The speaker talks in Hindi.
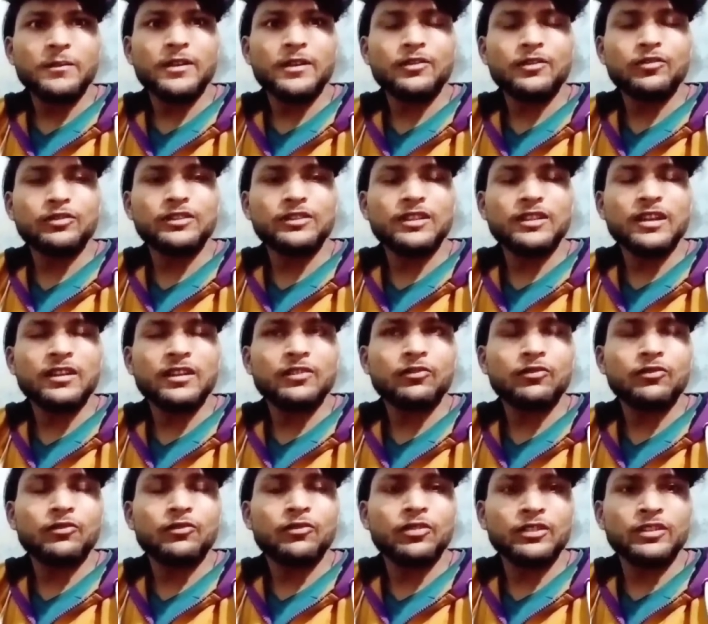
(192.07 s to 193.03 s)
मैं खुद कर
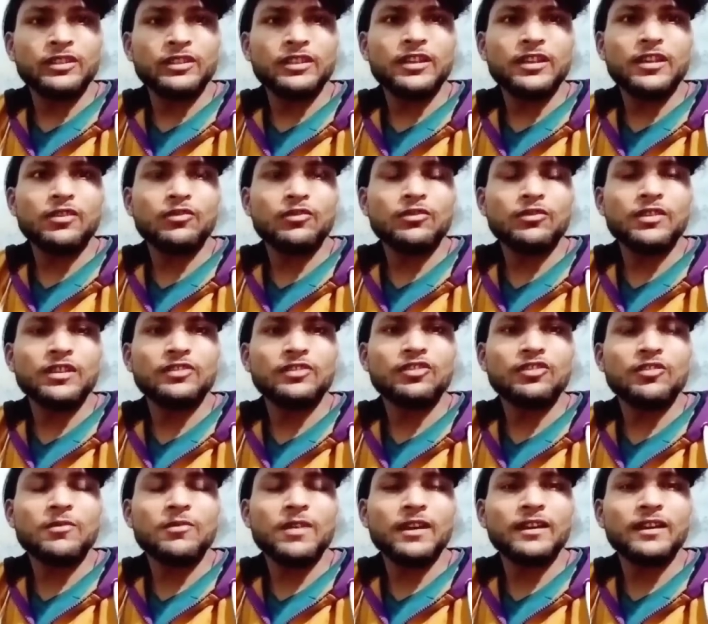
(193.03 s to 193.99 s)
खुद ही कर लूँगा
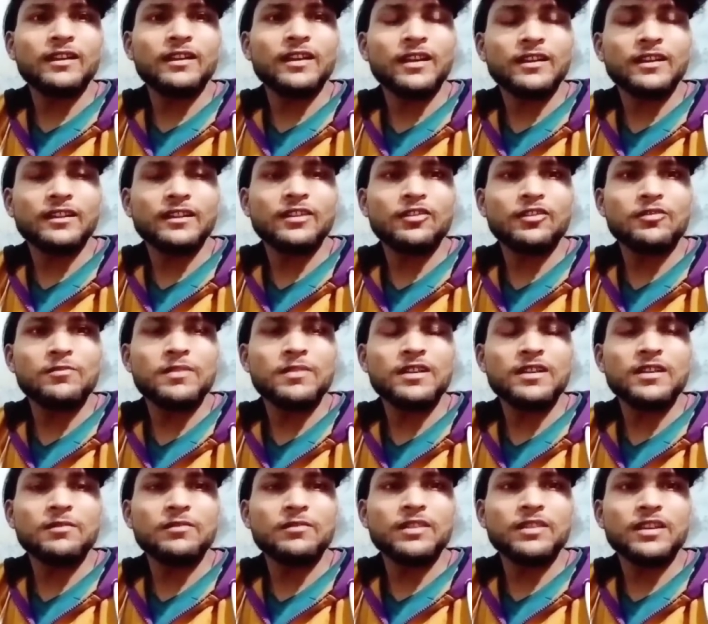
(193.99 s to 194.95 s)
तो हमारे घर के
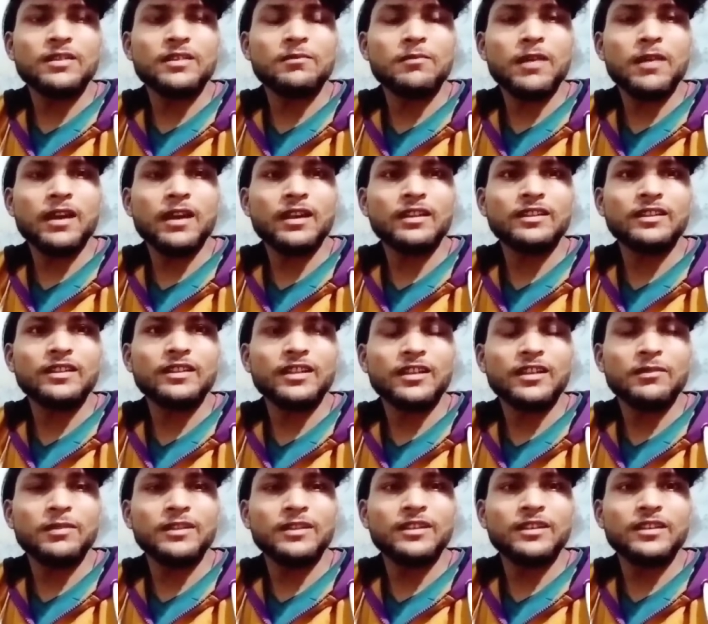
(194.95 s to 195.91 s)
ऊपर कम से कम बारह
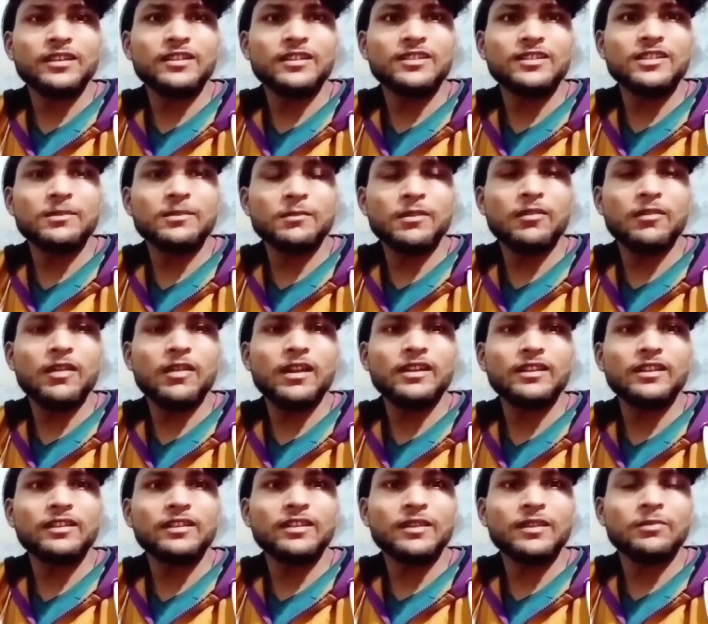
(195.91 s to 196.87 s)
तेरह बंदे की
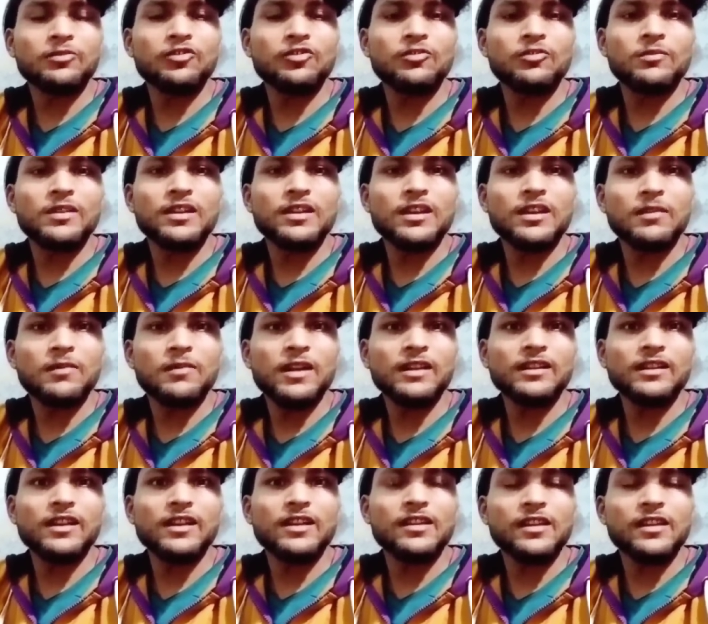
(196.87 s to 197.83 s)
जिम्मेवारी सबको मैं
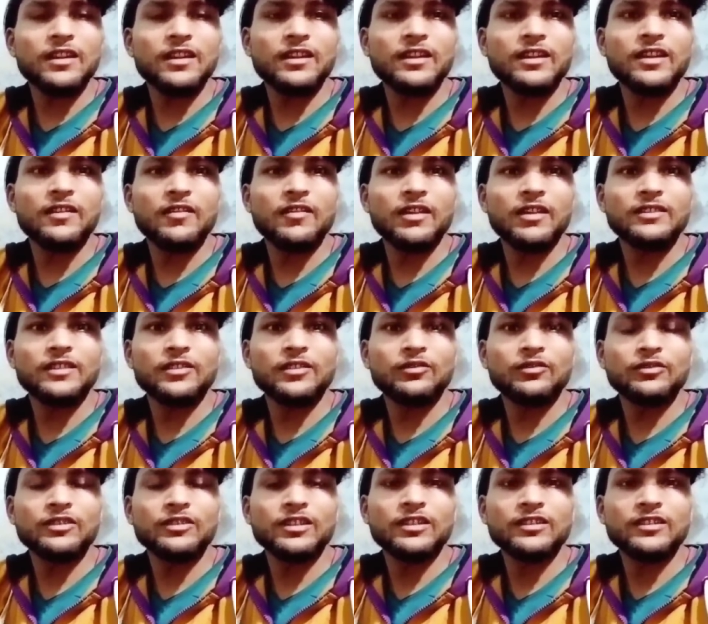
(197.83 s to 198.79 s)
कमा के अकेले खवाता
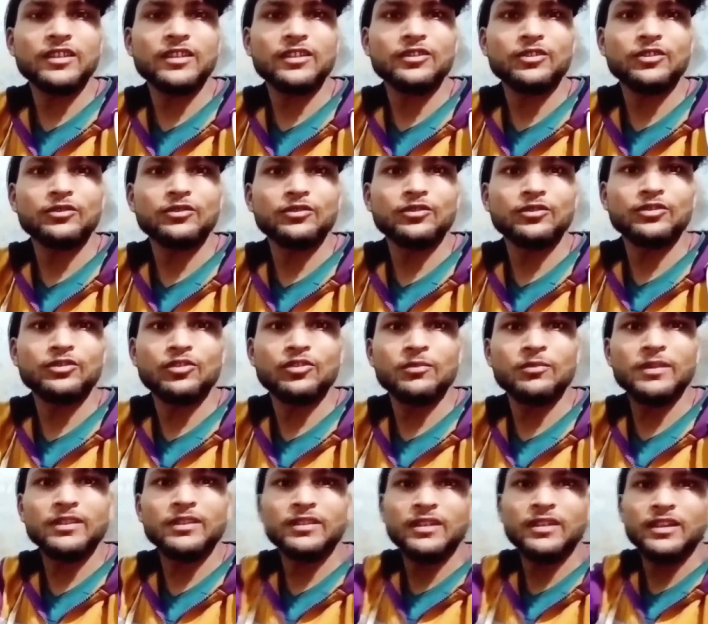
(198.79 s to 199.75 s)
हूँ देख सकते हो
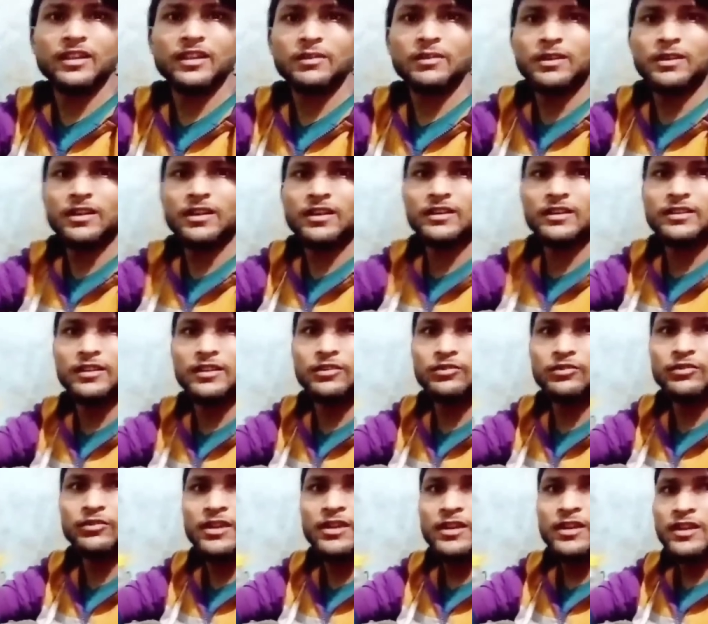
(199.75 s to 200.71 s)
दोस्तों मैं शहर में रहता
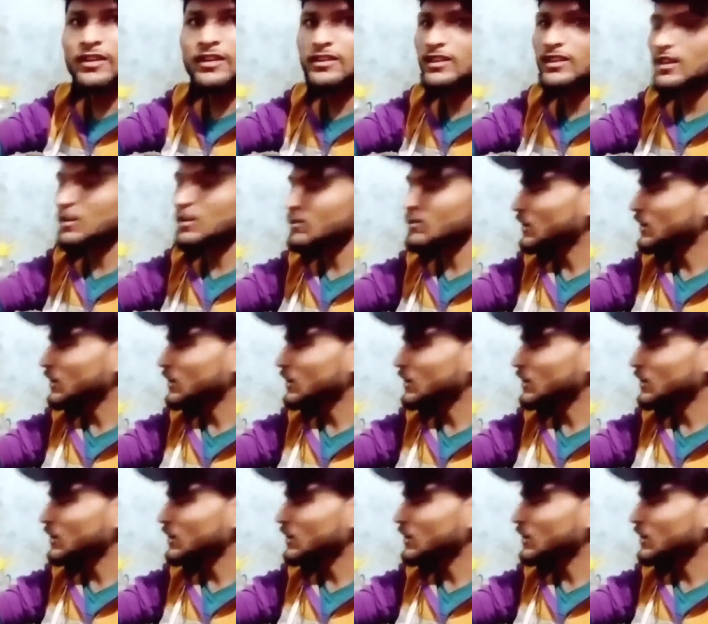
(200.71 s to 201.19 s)
हूँ ये